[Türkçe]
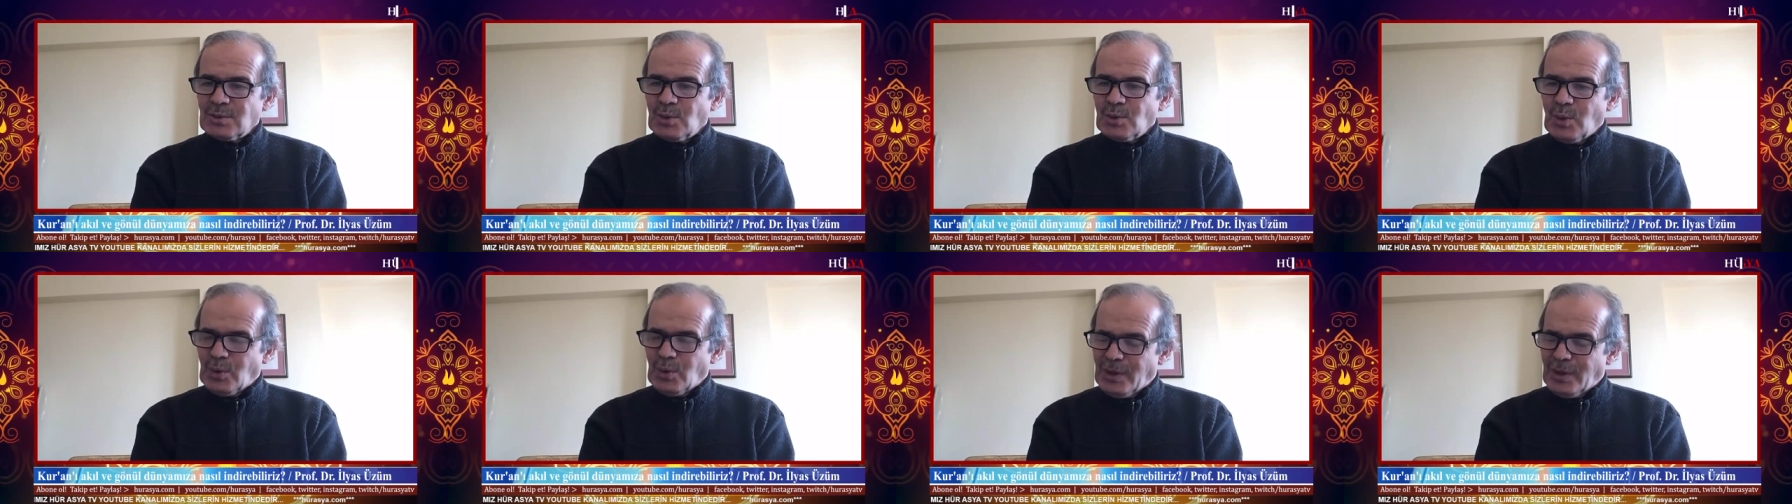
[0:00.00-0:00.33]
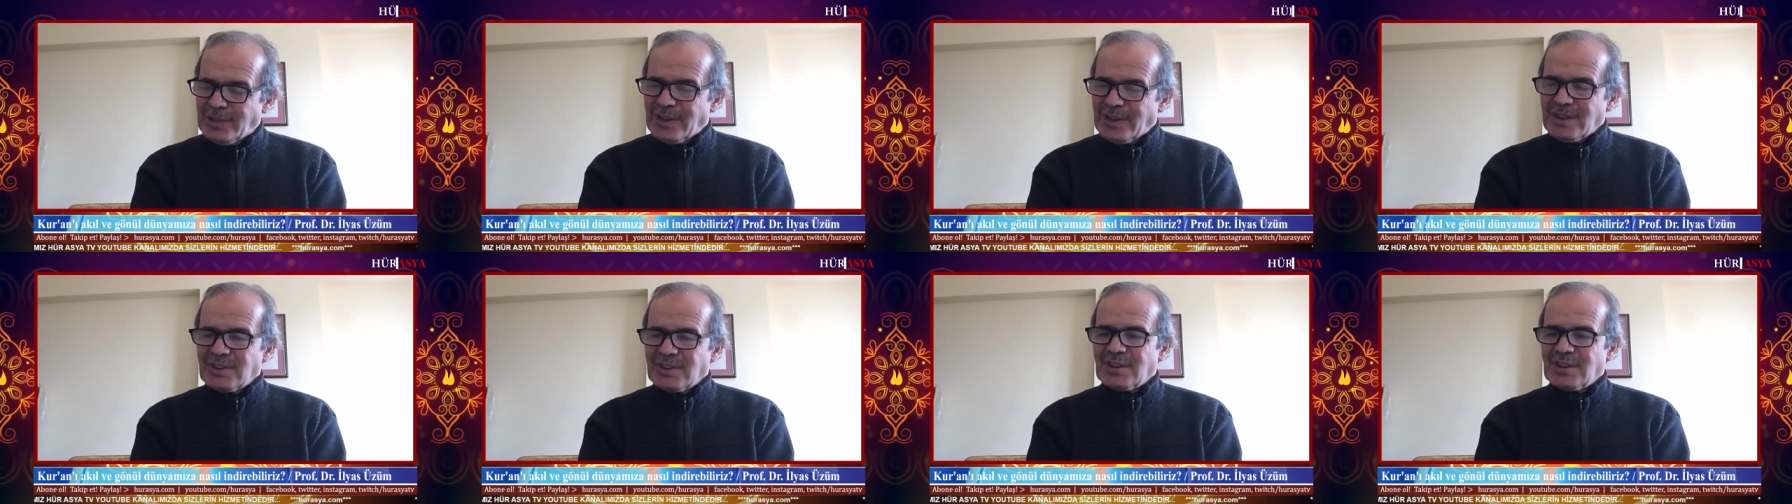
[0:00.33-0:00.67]
Ona
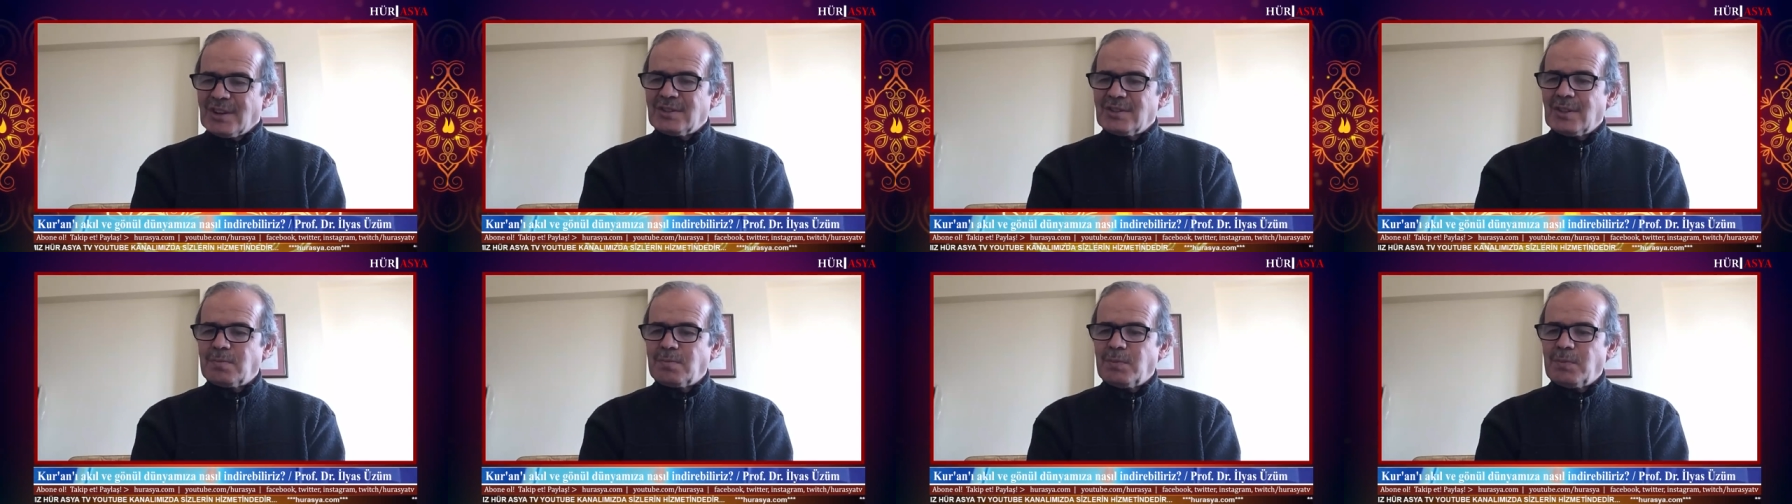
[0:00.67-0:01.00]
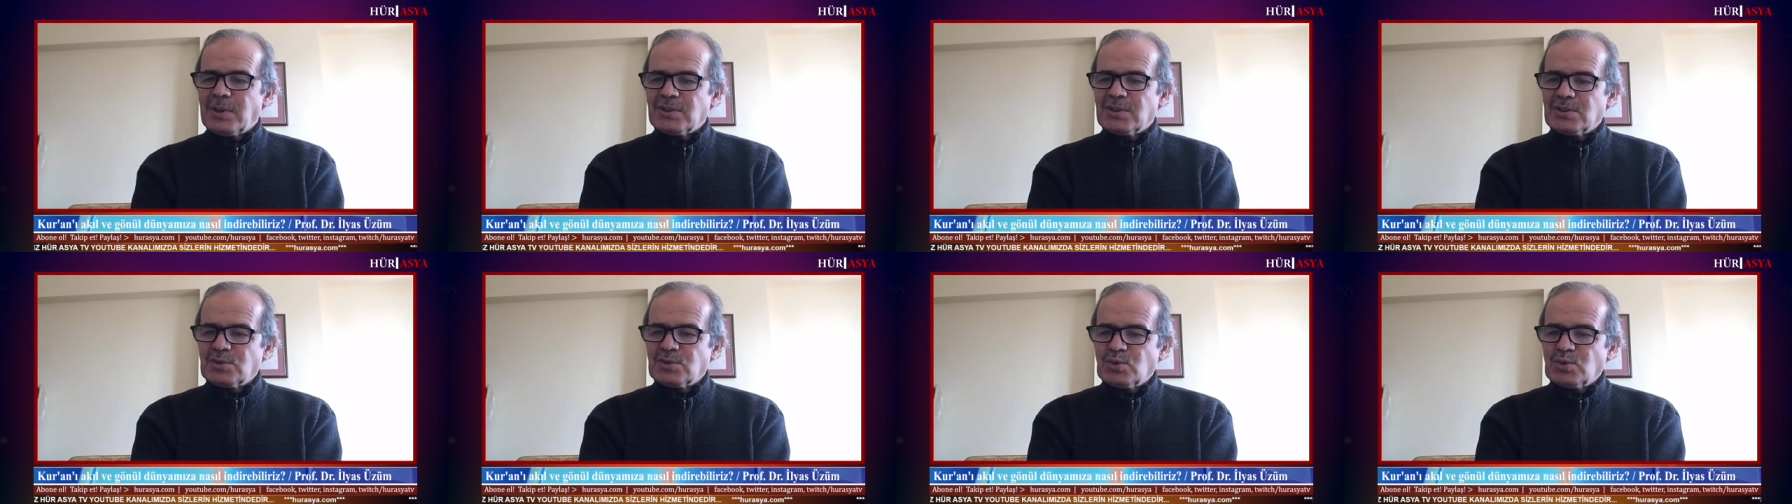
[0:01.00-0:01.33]
da işaret
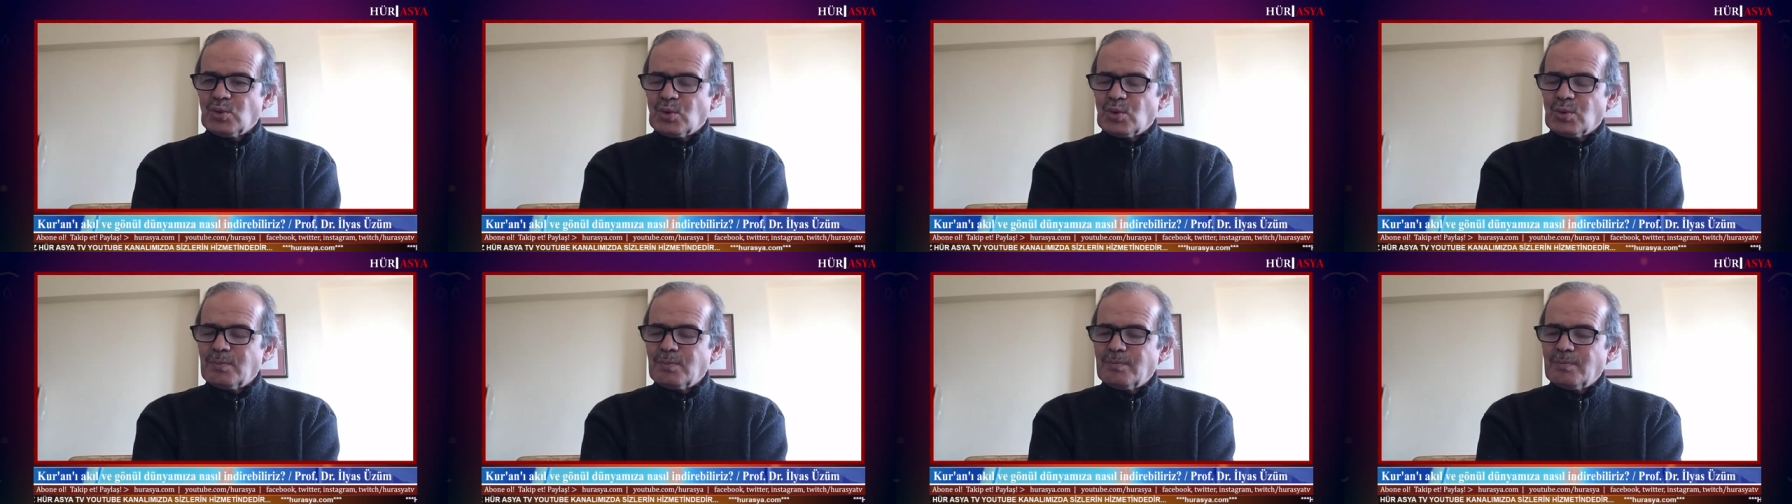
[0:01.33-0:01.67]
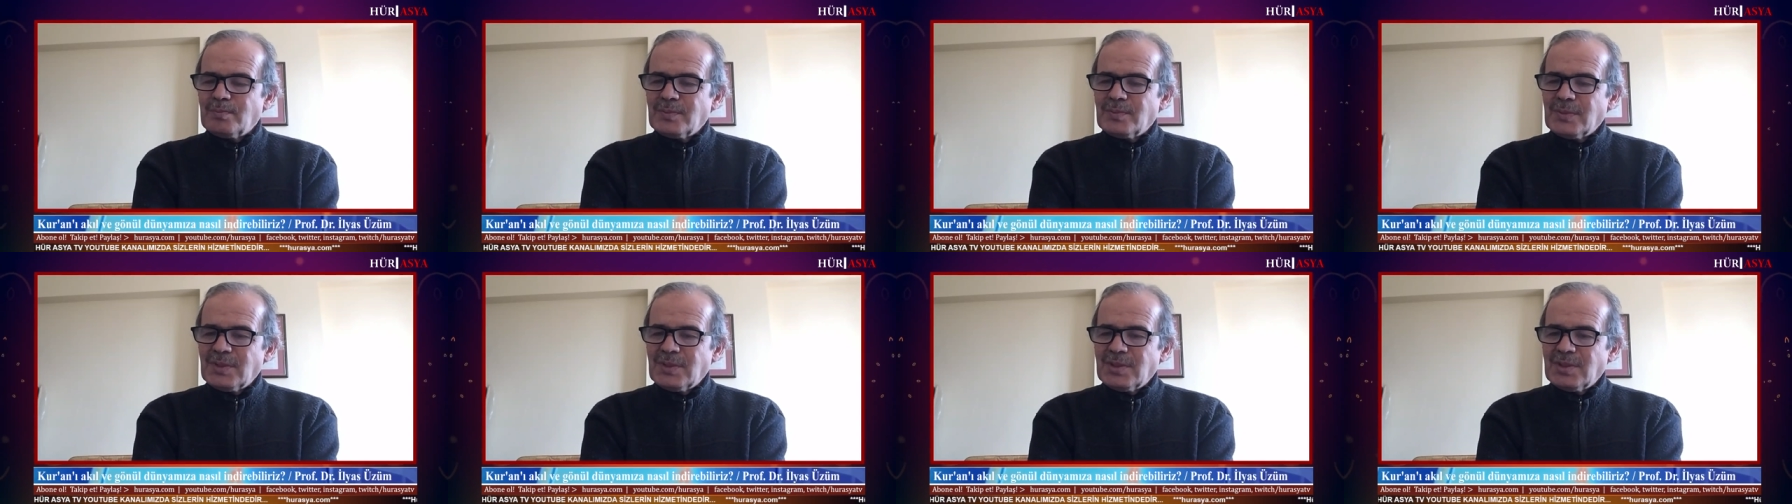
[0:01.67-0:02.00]
etmek istiyorum.
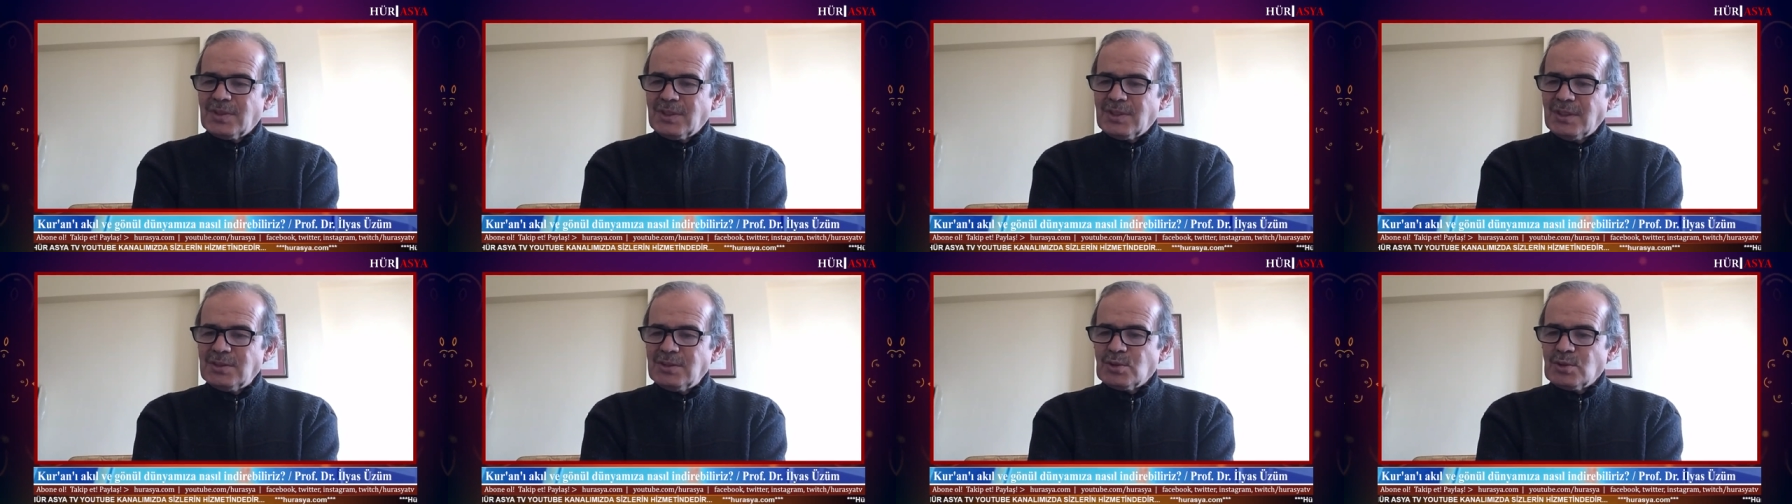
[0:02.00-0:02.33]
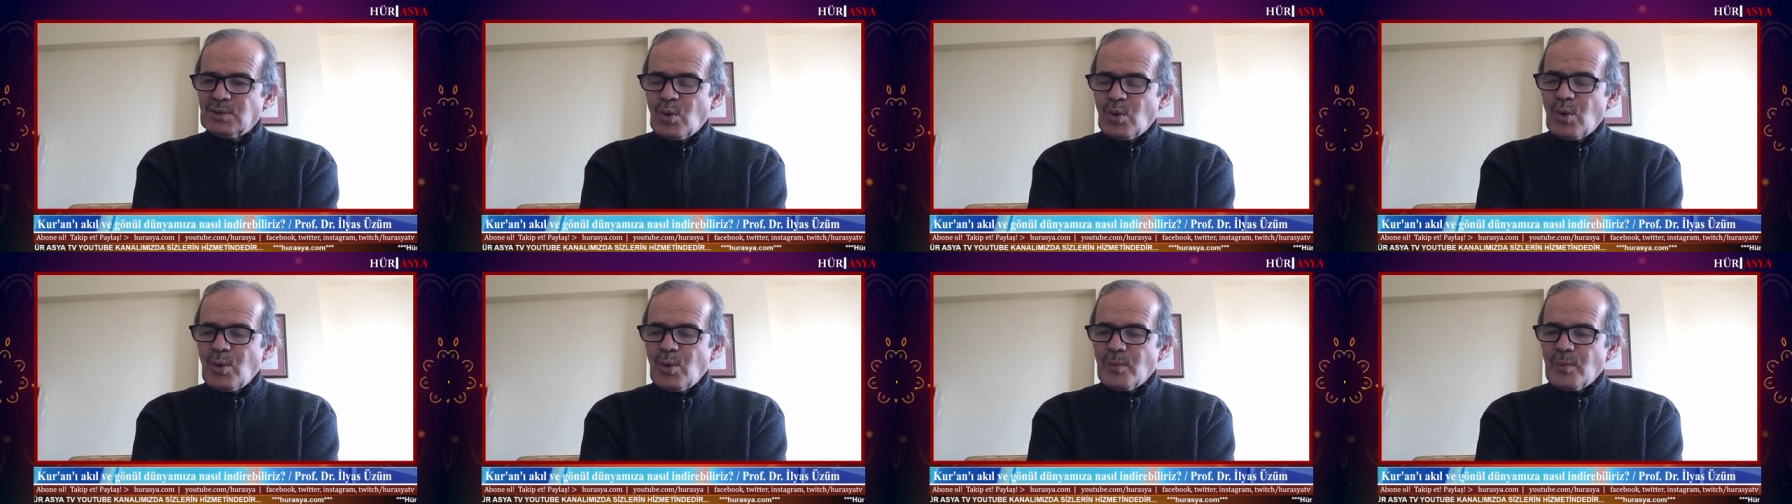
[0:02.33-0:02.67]
Nedir
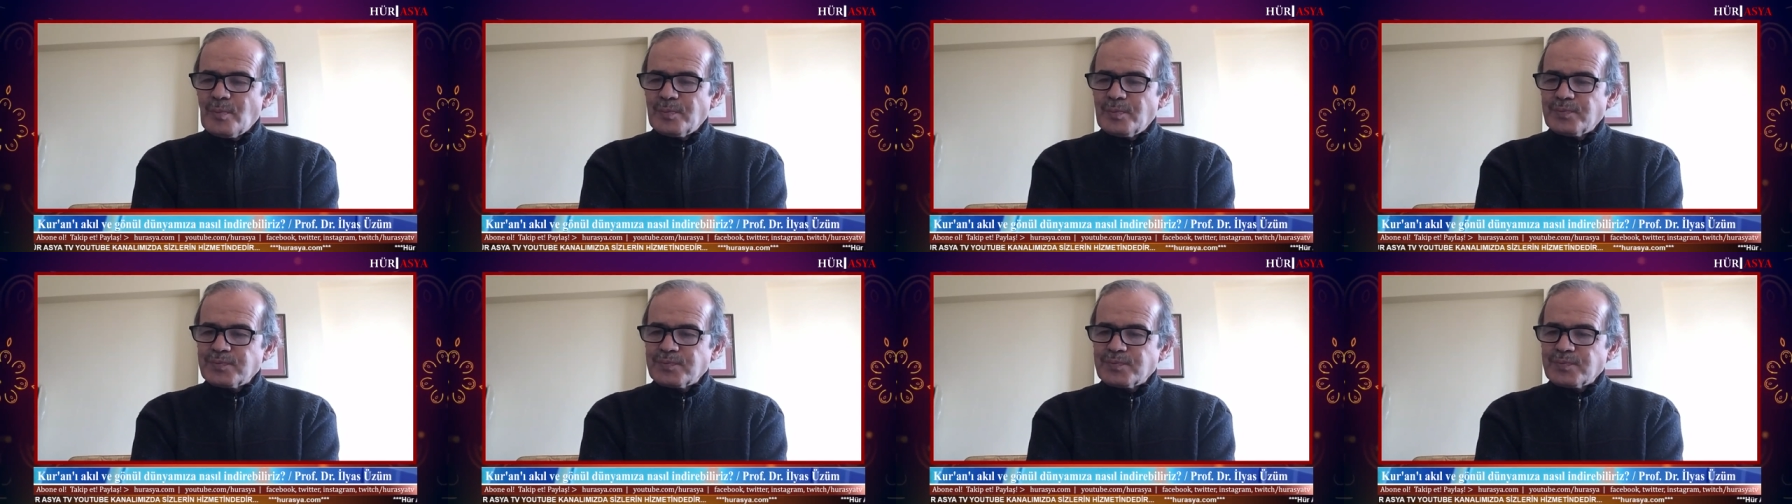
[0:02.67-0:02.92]
o?